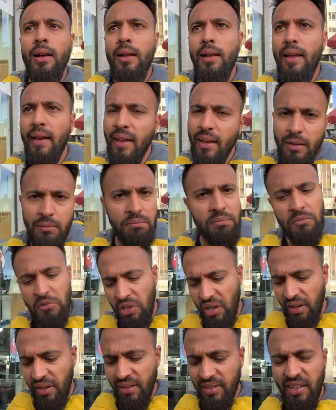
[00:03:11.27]
लेकिन यू
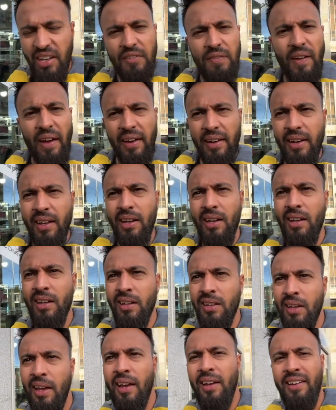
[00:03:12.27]
कैन ईजिली फाइंड
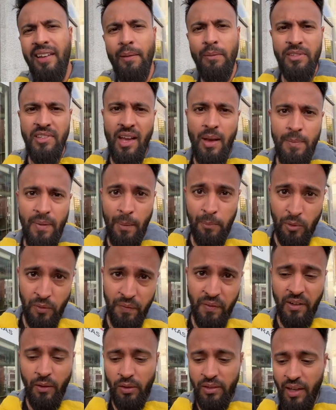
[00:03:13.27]
ए टी जहाँ पे आपको
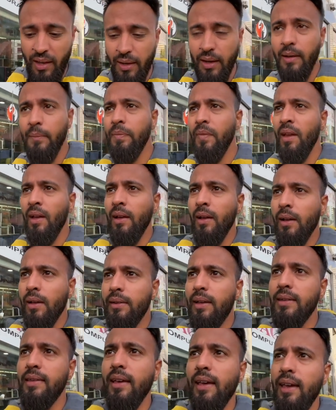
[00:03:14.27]
फ्री हो जाएगा
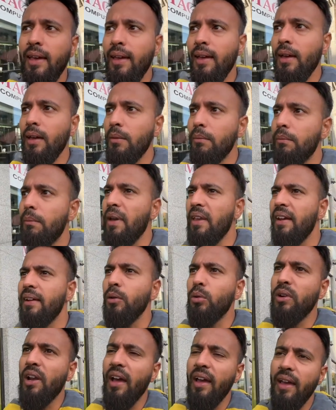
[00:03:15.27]
जैसे कि मैंने
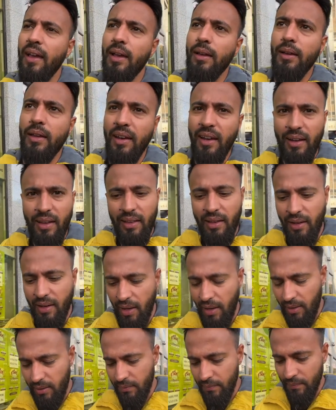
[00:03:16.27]
ढूंढा एक ग्रीन कलर
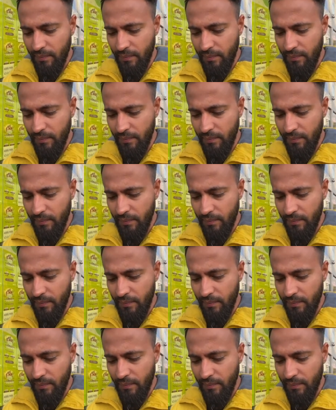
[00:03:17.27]
का